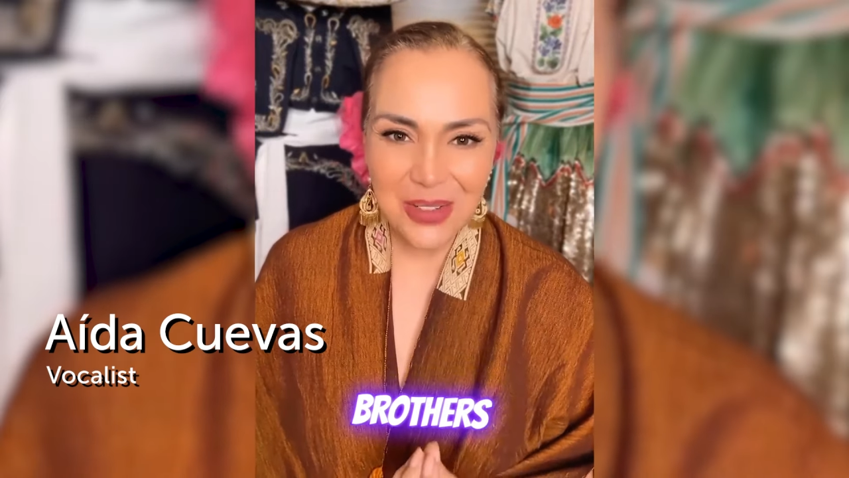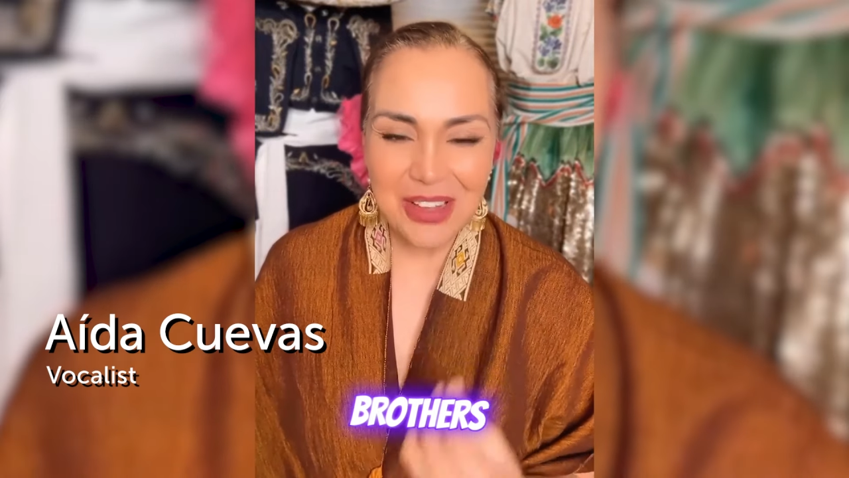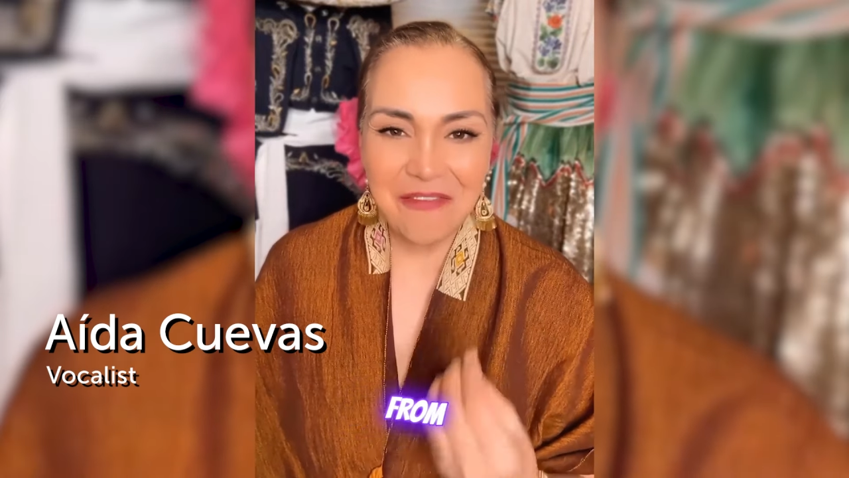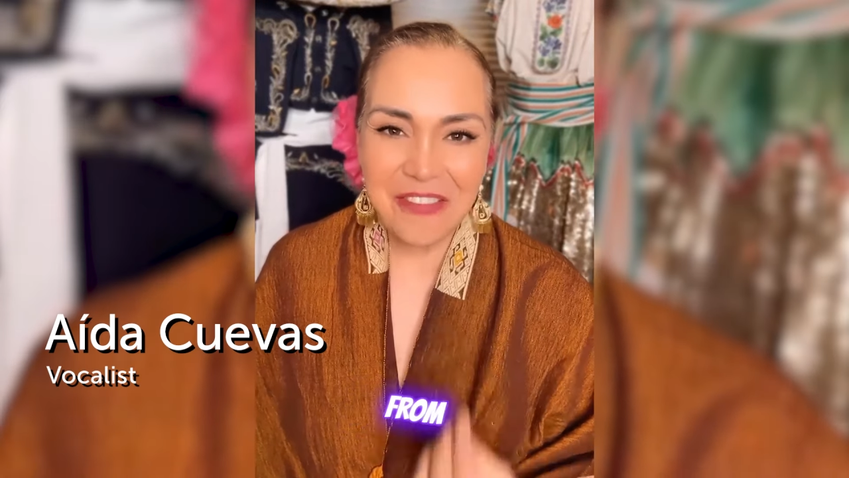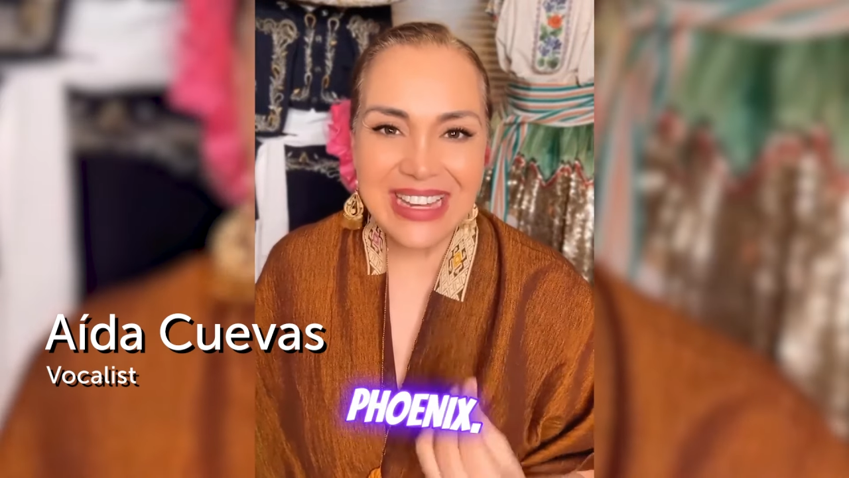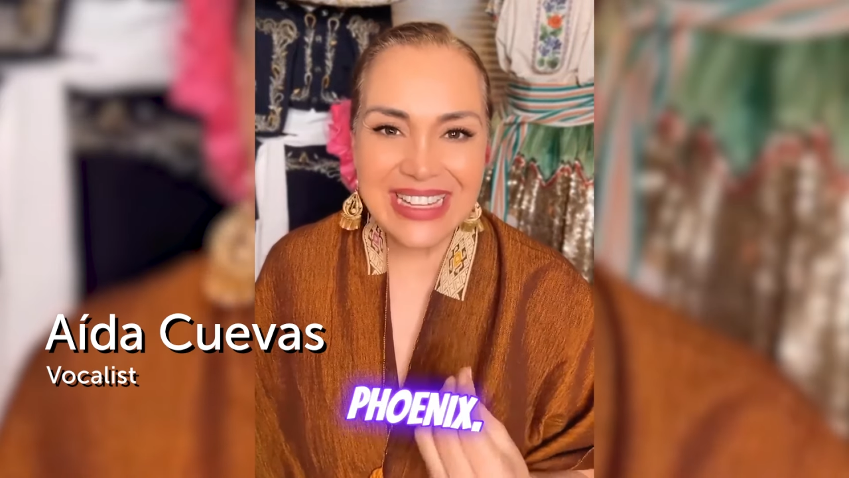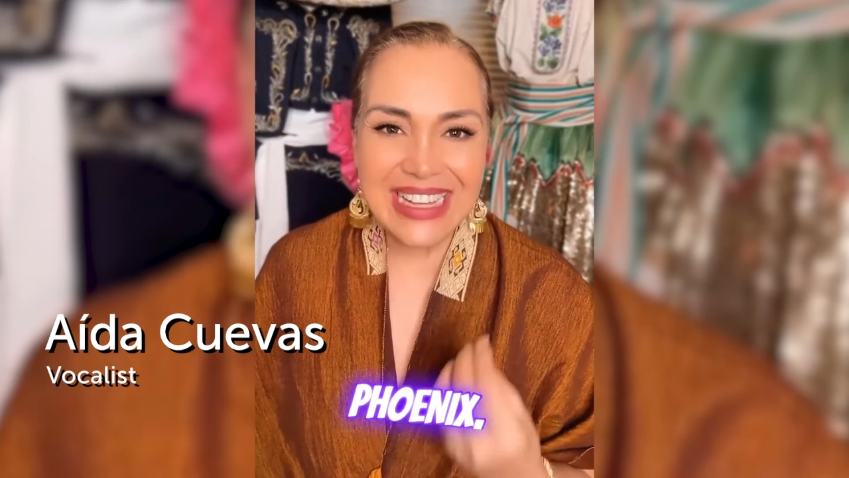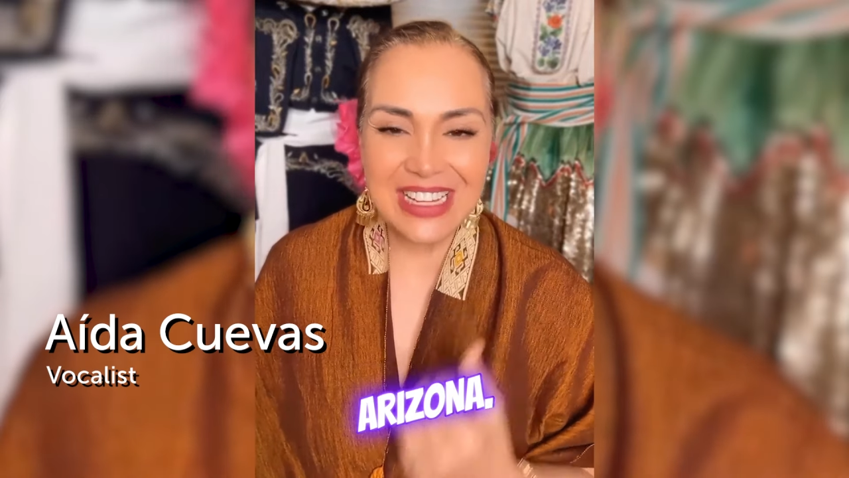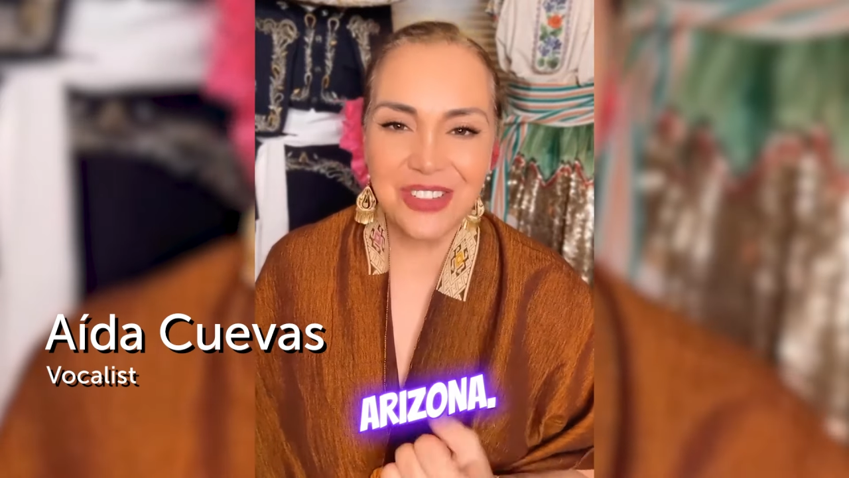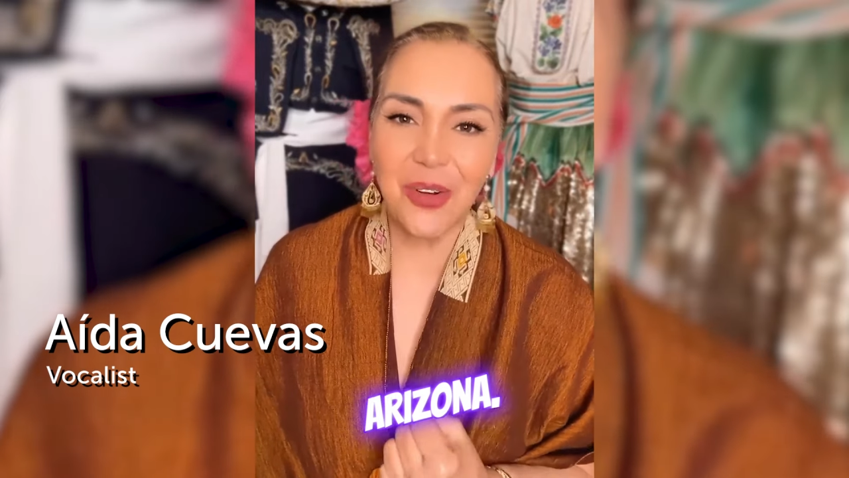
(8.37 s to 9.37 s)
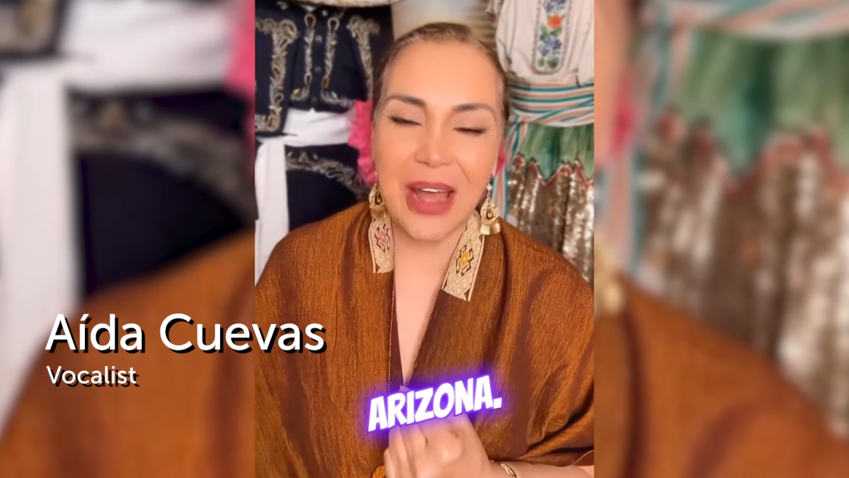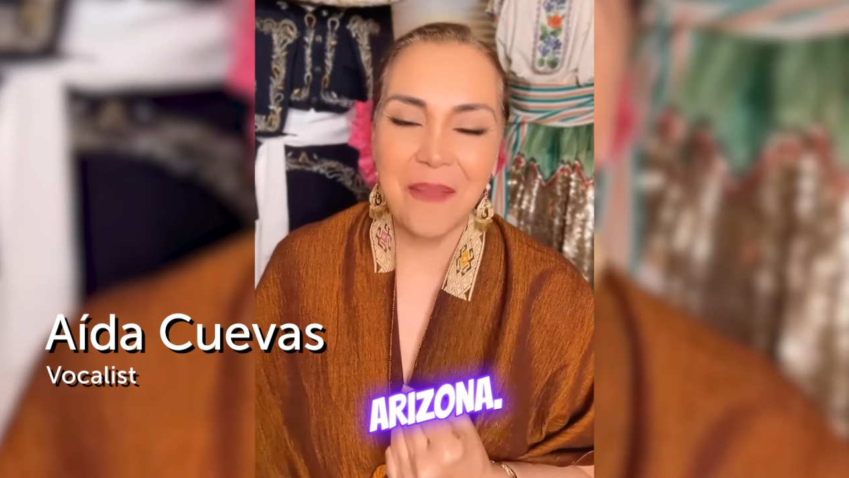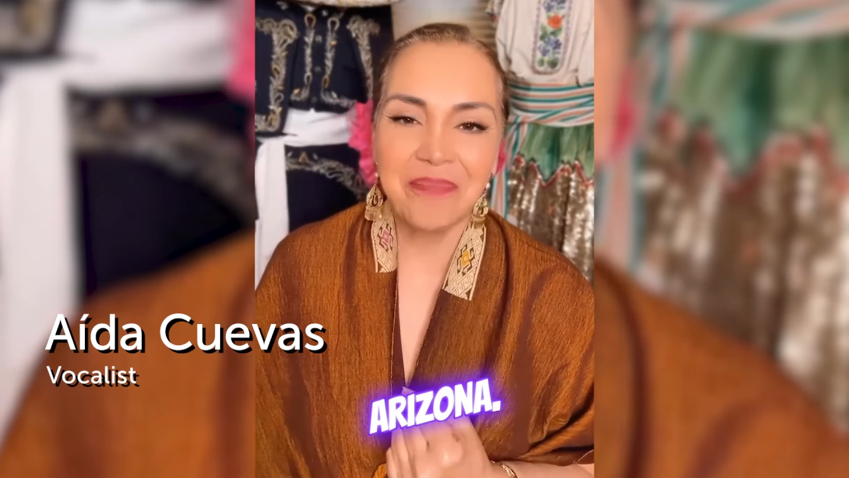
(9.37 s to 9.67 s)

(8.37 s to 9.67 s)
de Phoenix, Arizona,